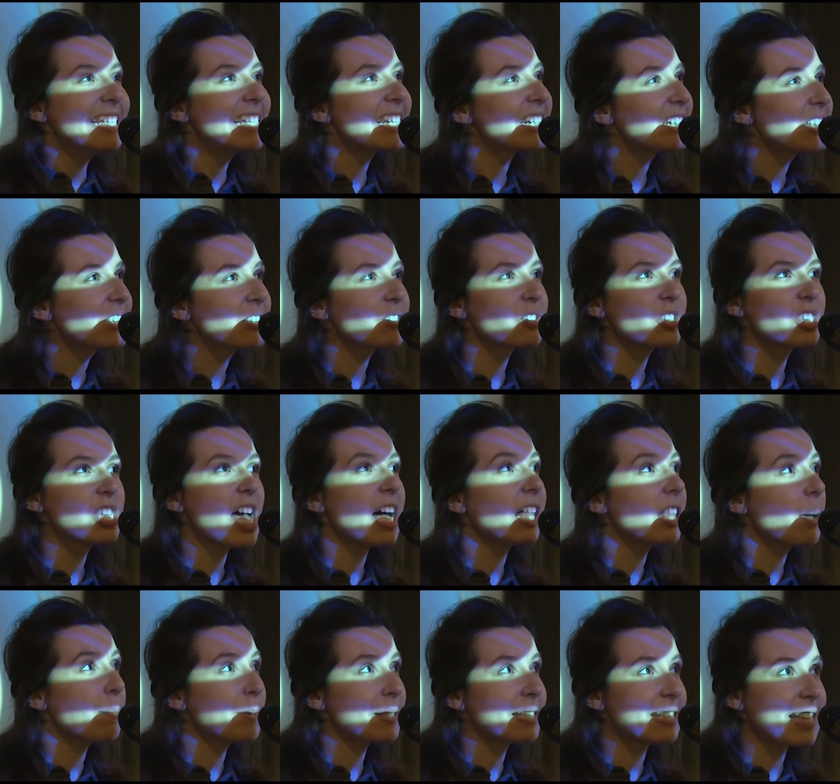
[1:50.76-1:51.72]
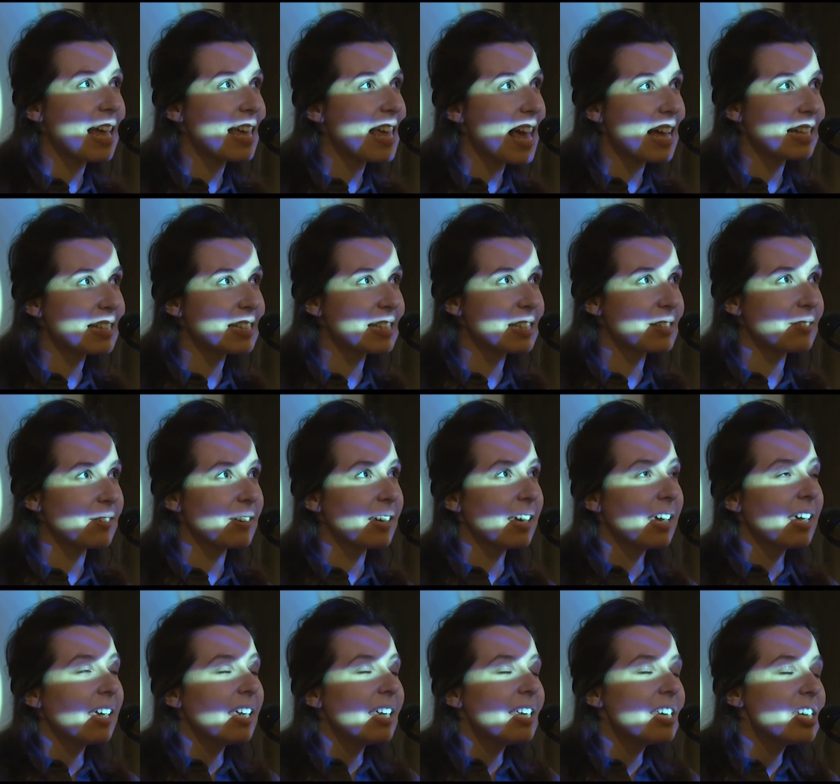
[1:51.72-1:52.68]
и рассуждал о
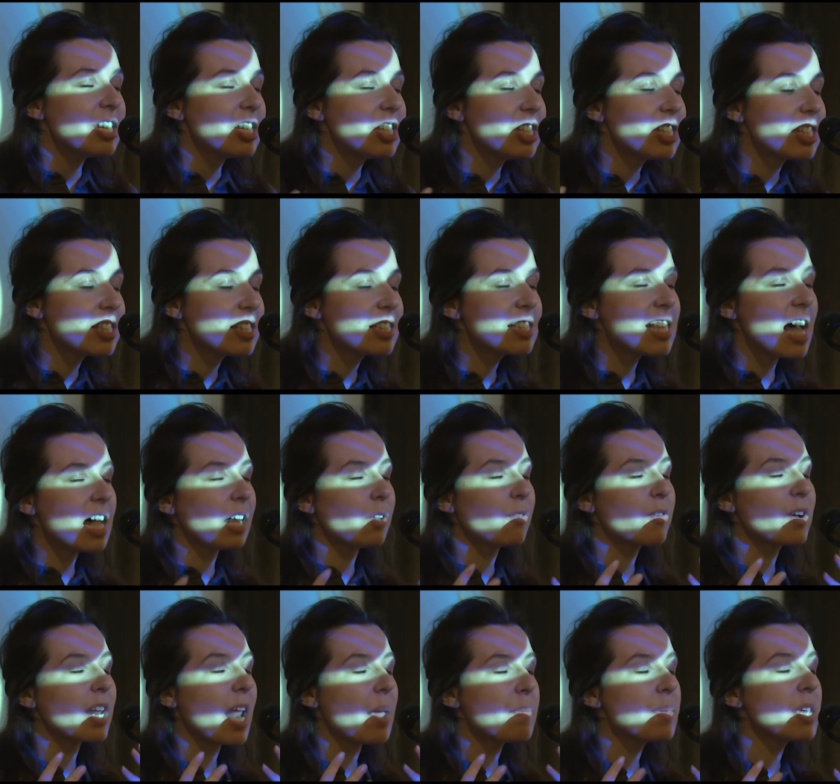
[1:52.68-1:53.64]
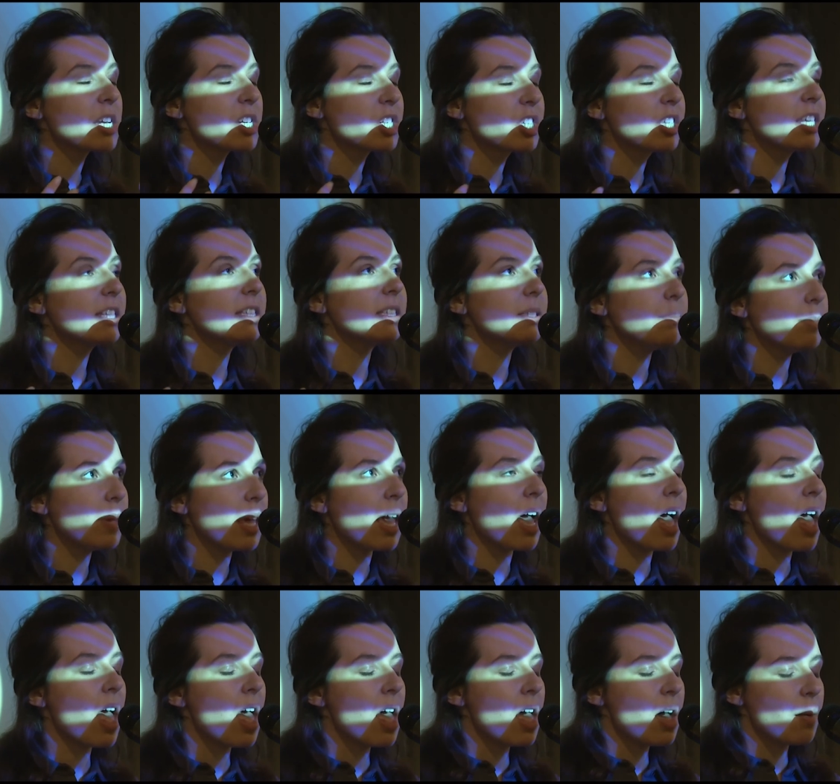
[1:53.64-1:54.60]
постоянстве, и исчезал в кромешной
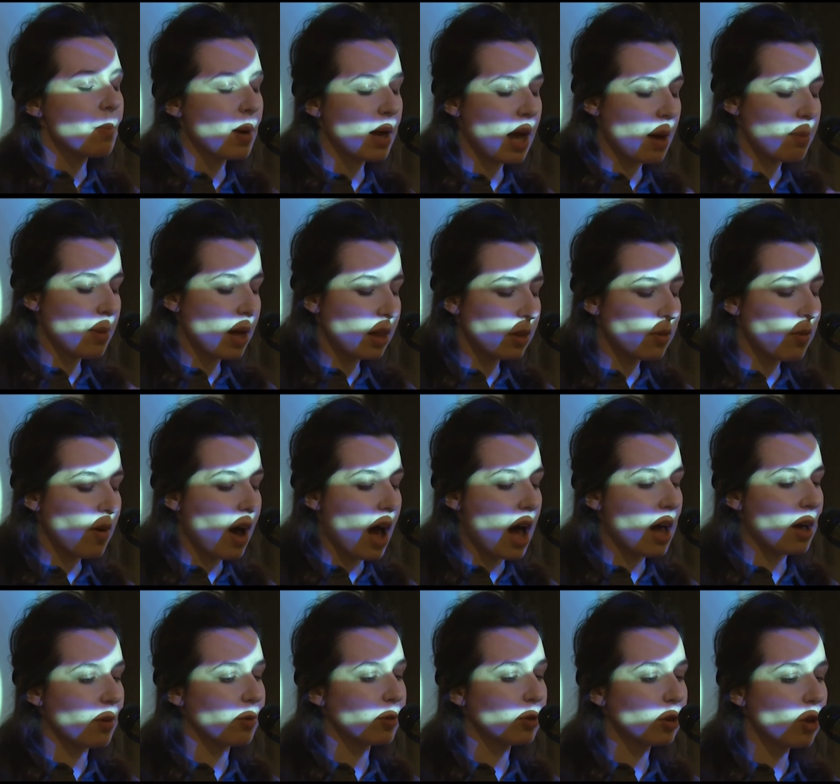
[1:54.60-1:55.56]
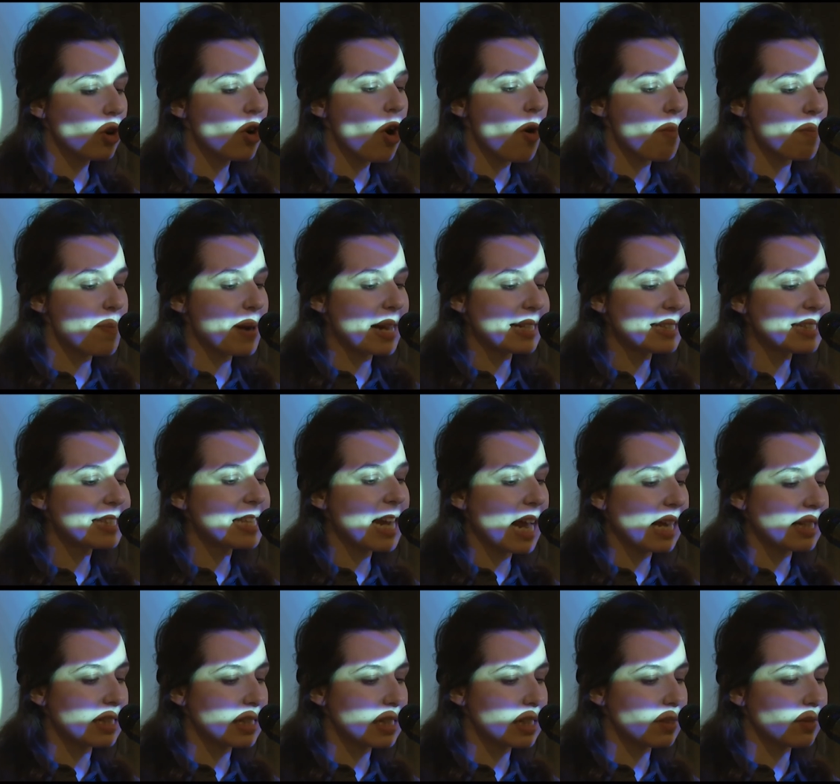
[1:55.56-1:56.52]
тьме, пока молва в глухом
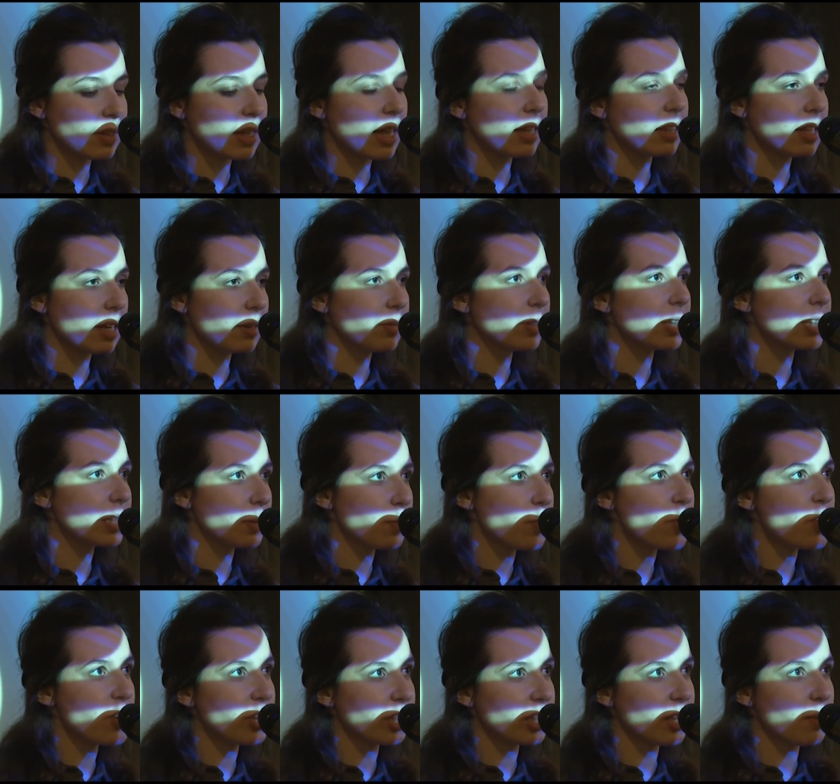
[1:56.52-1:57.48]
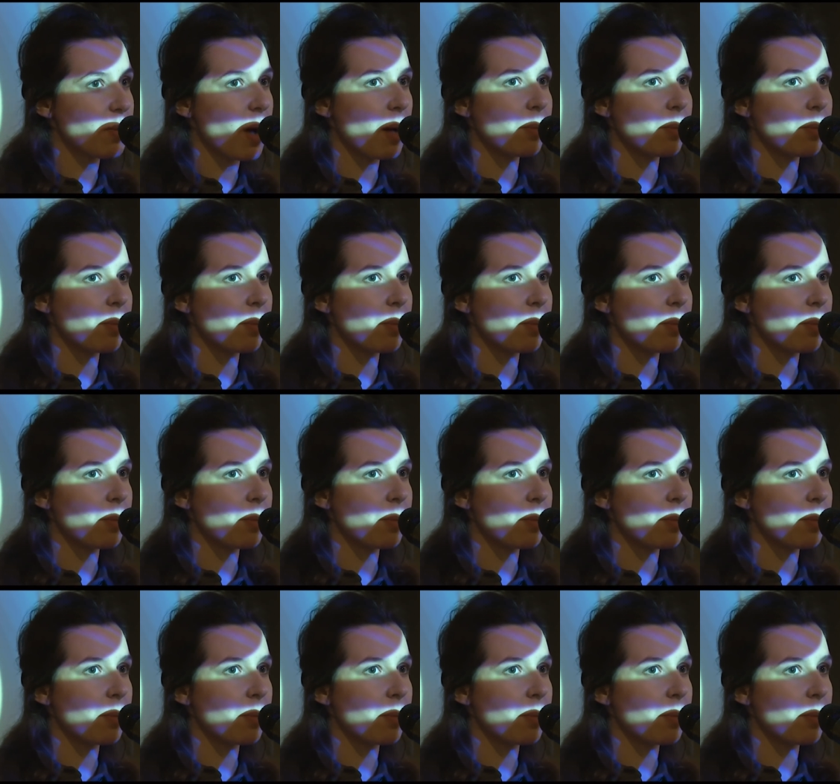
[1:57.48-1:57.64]
пространстве надрывно спорит